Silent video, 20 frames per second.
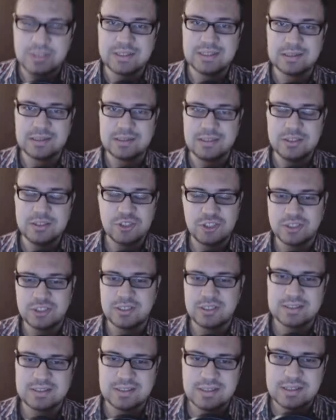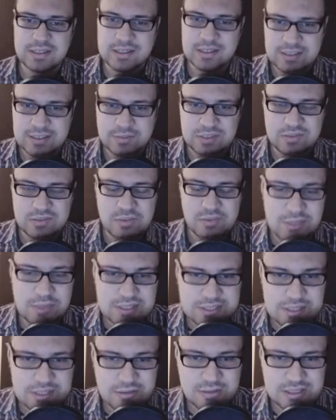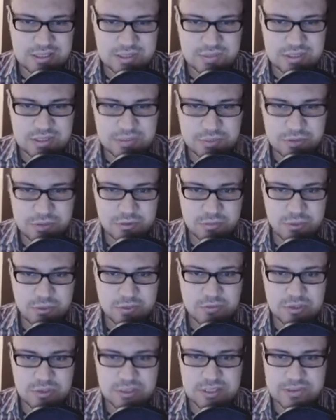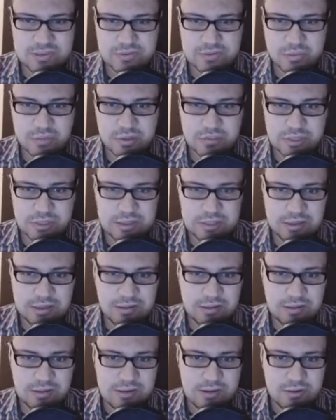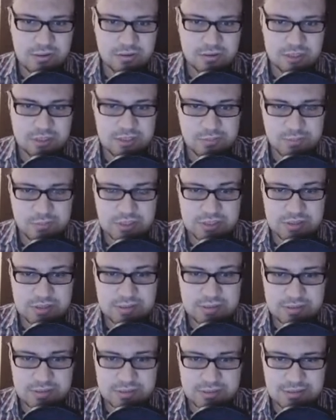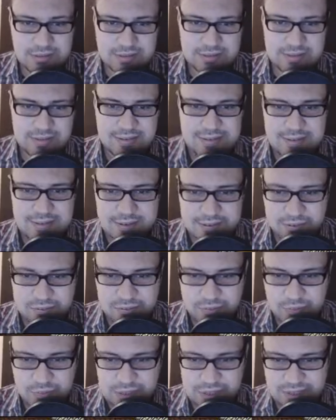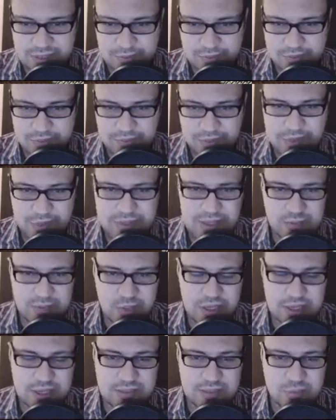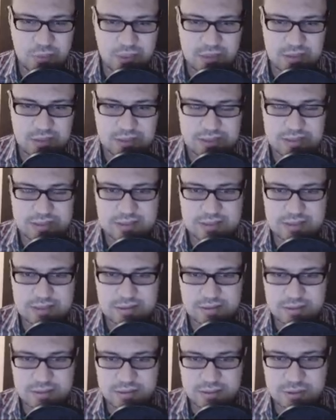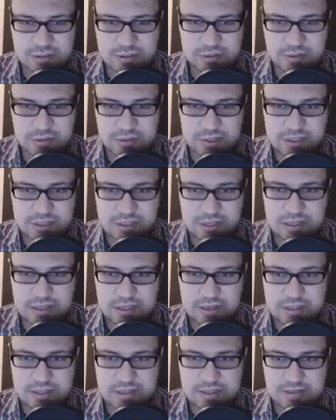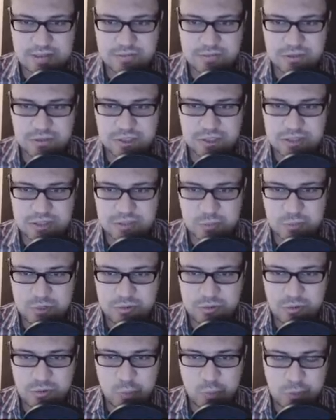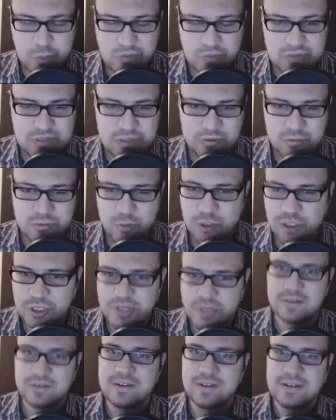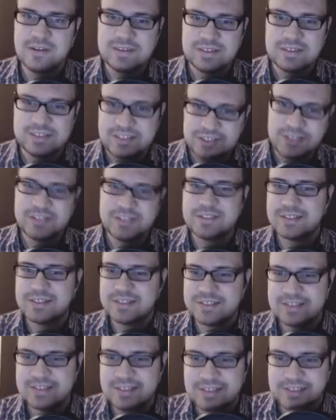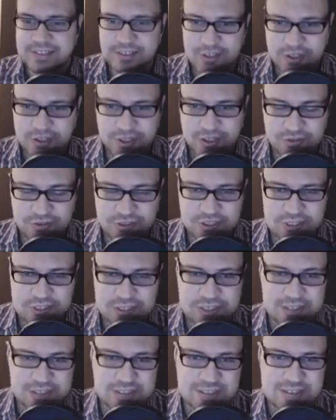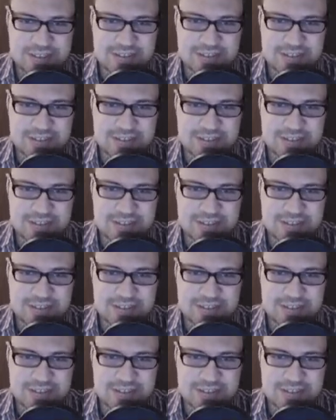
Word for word: тема техническое задание сам себе поставил, сам себе придумал. Вот здесь вот был металл. Он он потребляет мало здесь э, ресурса. КР хотел все где-то по-другому провести. Я думаю, нет, здесь так здесь, хочу здесь.